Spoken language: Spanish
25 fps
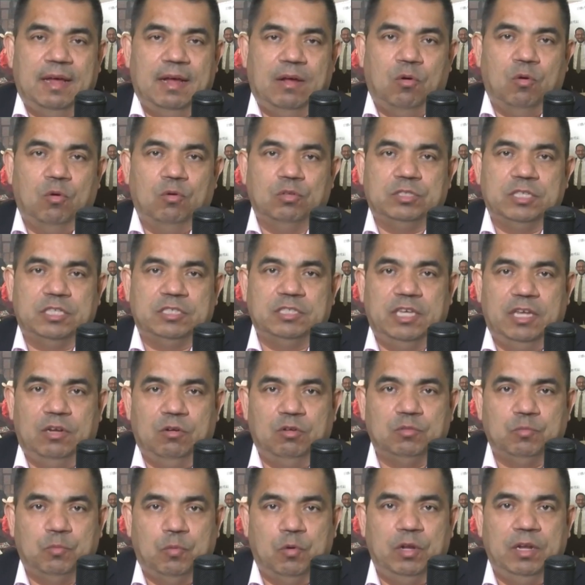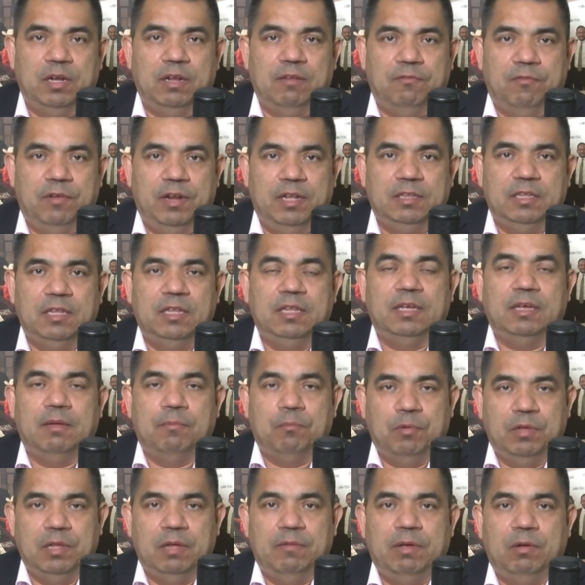cosas que nos ponen enfrente de que
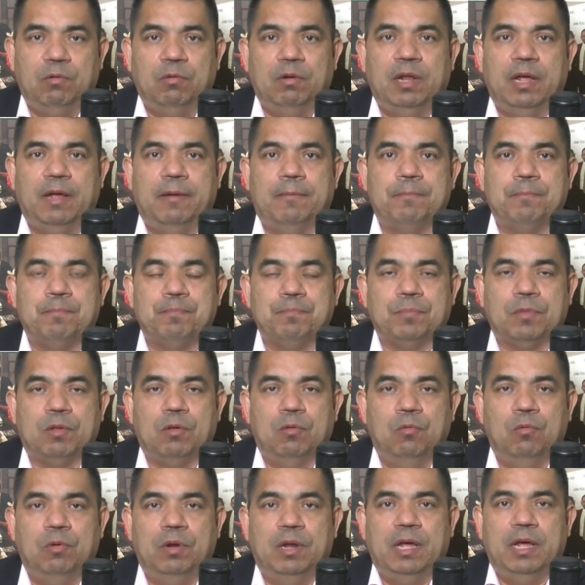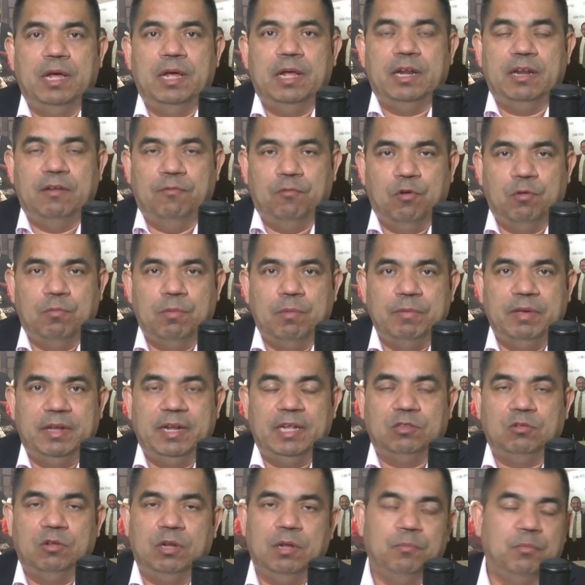puede haber una, una reforma
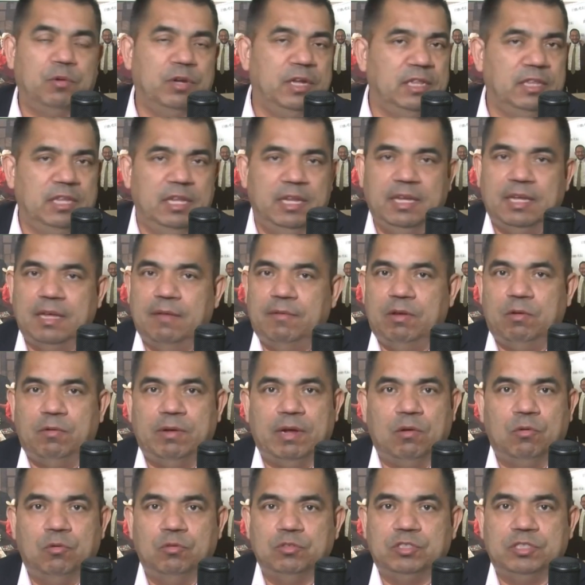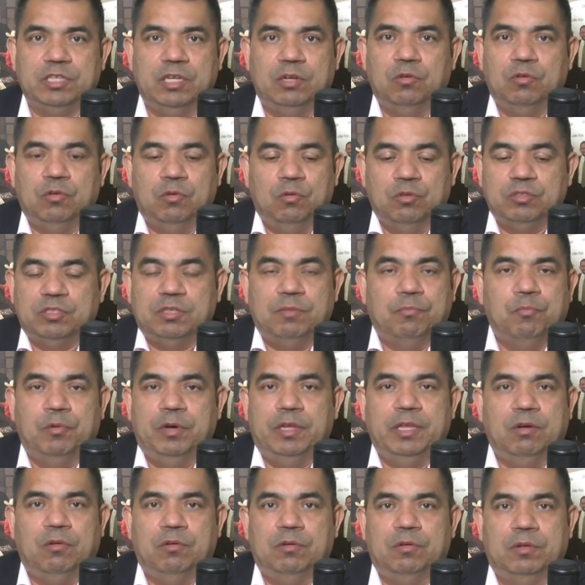migratoria porque tiene que haber un ajuste, no, no se
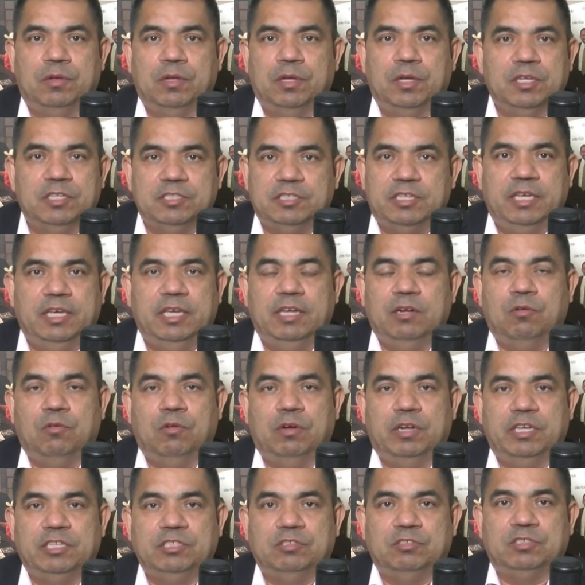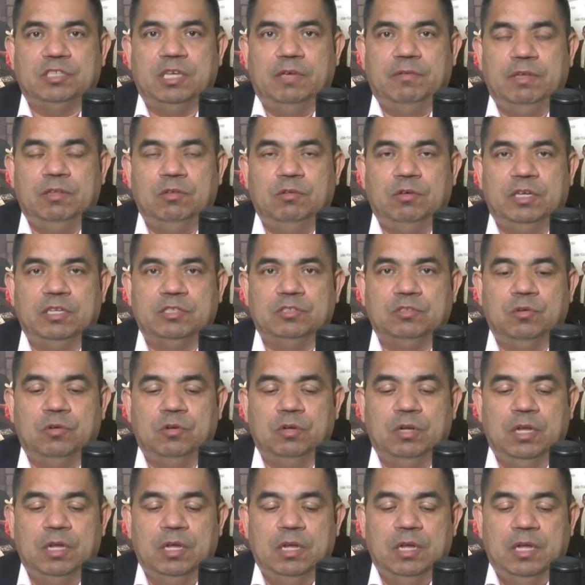puede seguir con esto sabiendo que
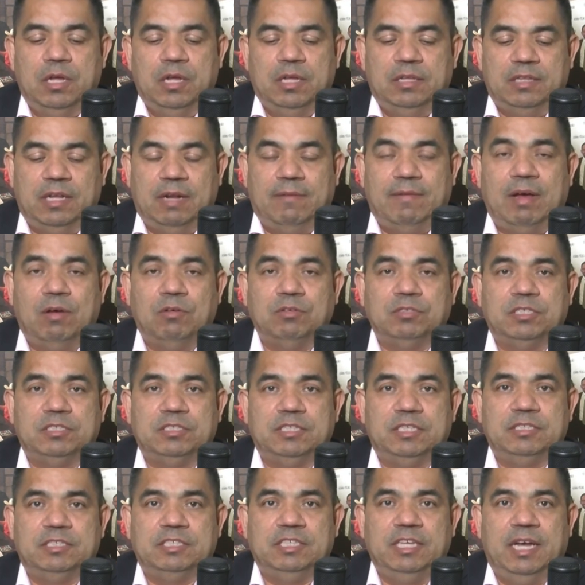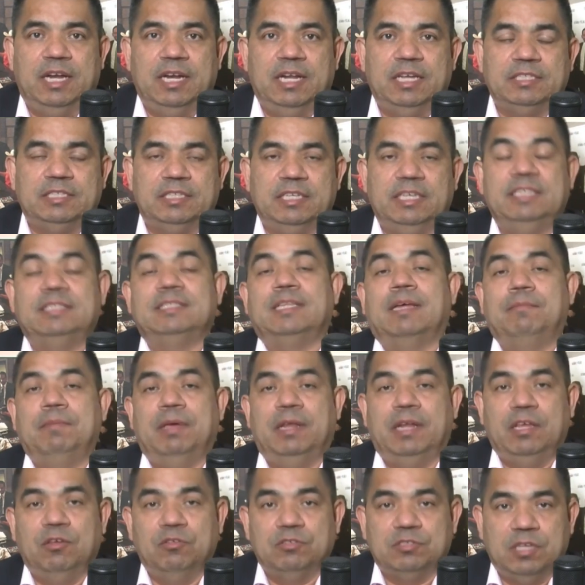son trabajos esenciales y
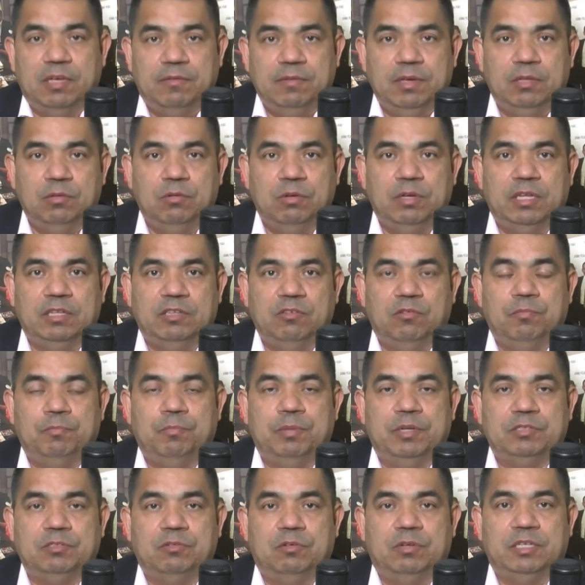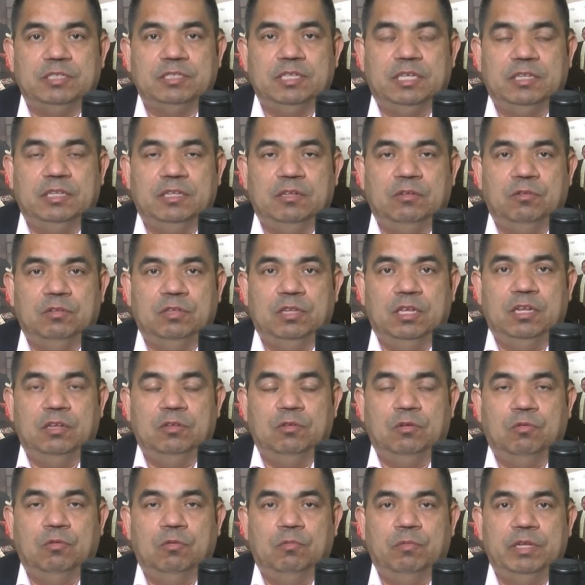también ellos sabiendo que son personas que no tienen
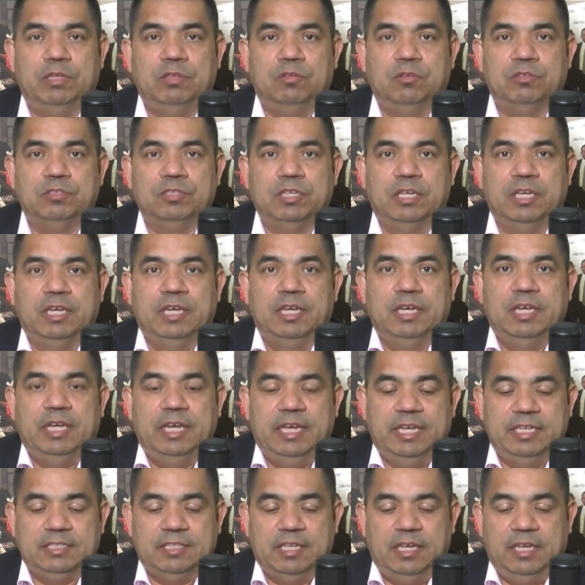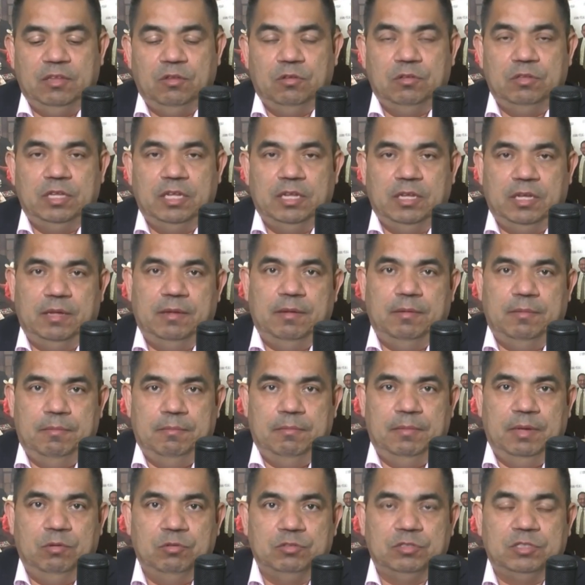documentos. Es ahí donde
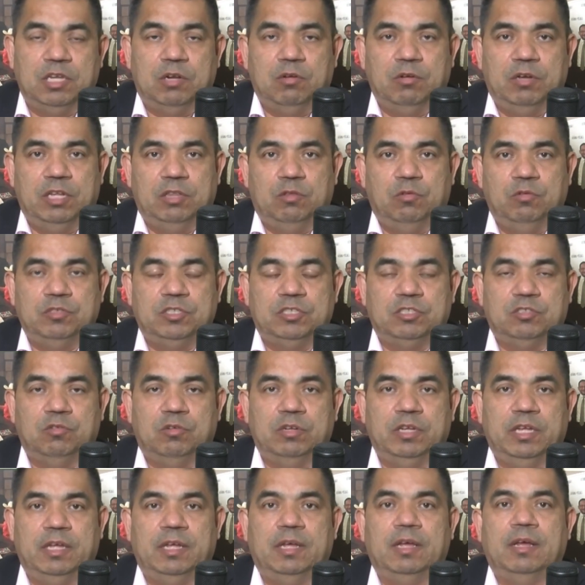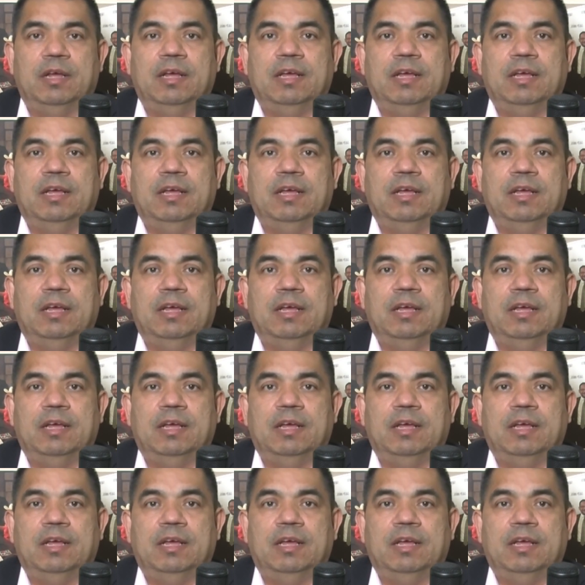me gusta lo que tú dices, Tony,